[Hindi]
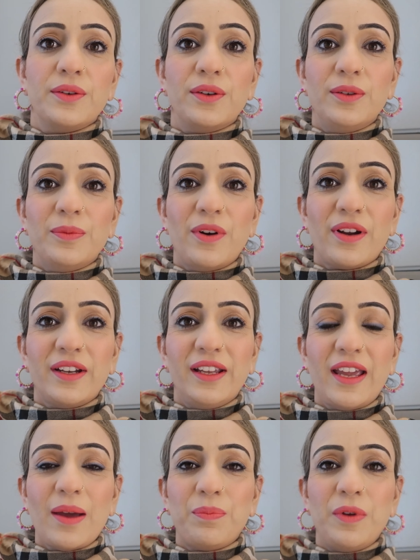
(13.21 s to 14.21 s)
गुड मॉर्निंग
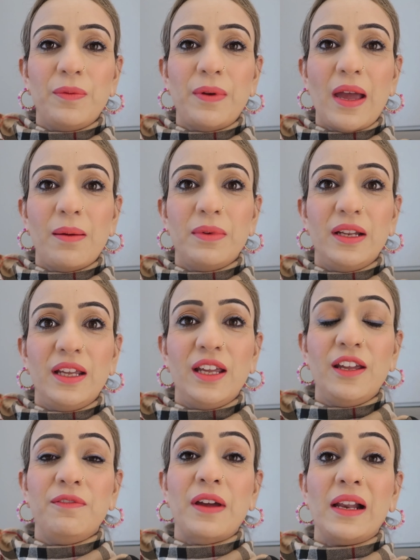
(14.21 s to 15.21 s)
हैप्पी
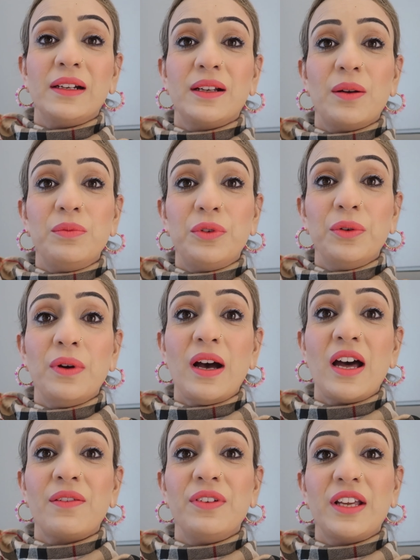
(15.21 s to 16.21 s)
फैमिली वेलकम टू
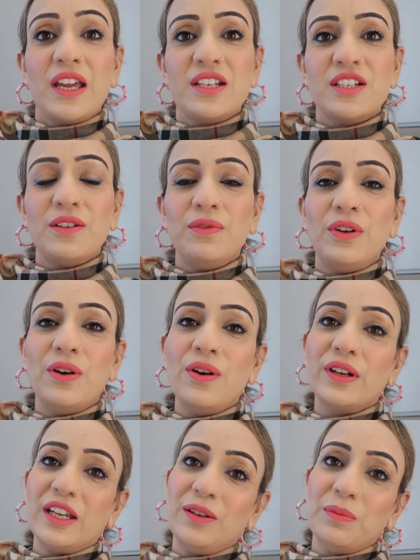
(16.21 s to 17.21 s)
आर वेकेशन
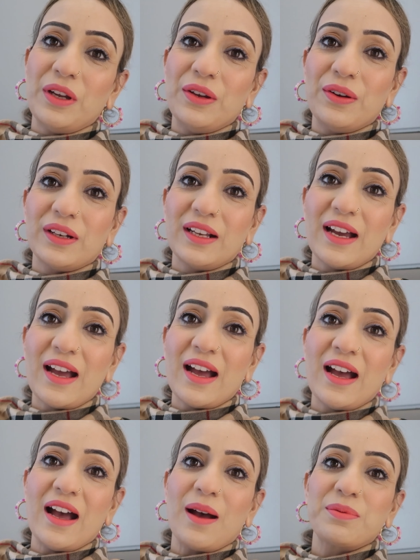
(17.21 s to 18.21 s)
व्लॉग इन मयोरका
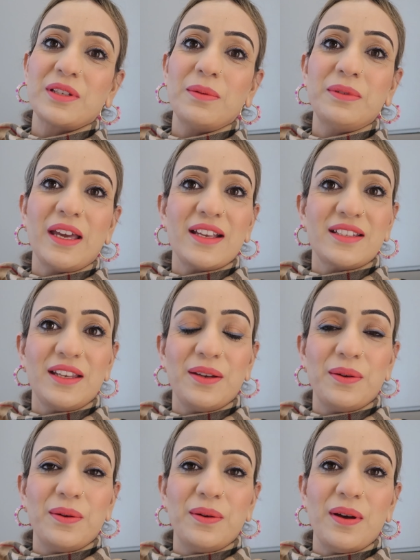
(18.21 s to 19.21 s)
आप सब कैसे
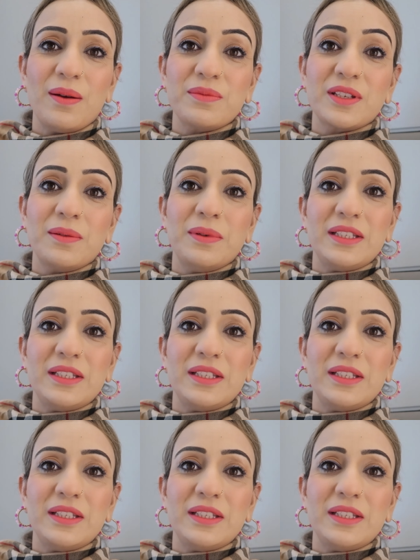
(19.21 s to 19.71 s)
हो हम सब